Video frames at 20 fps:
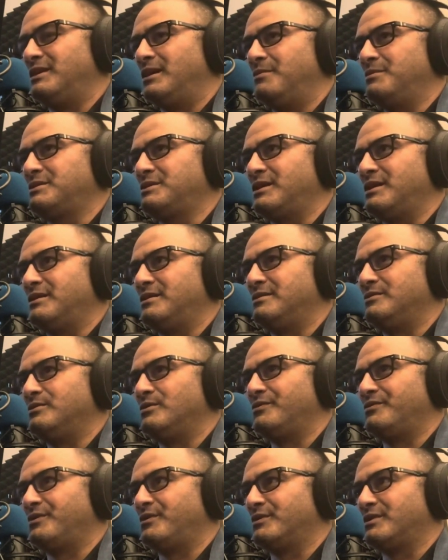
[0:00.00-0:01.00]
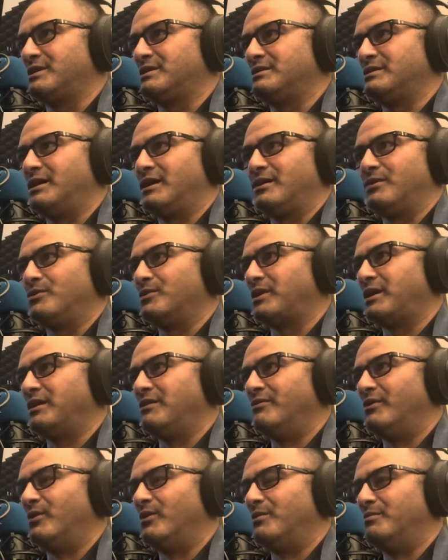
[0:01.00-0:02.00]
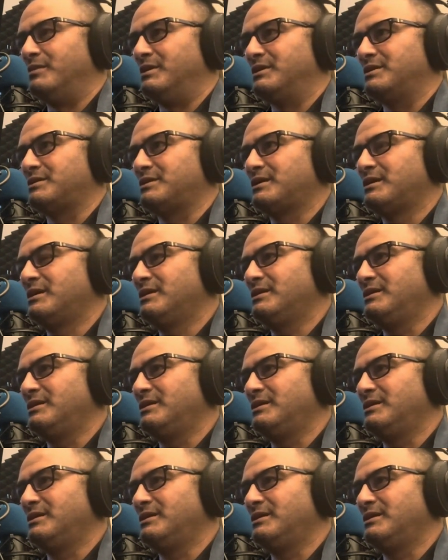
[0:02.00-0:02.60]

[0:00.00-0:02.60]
habe ich dann sofort gesagt, okay, warum nicht?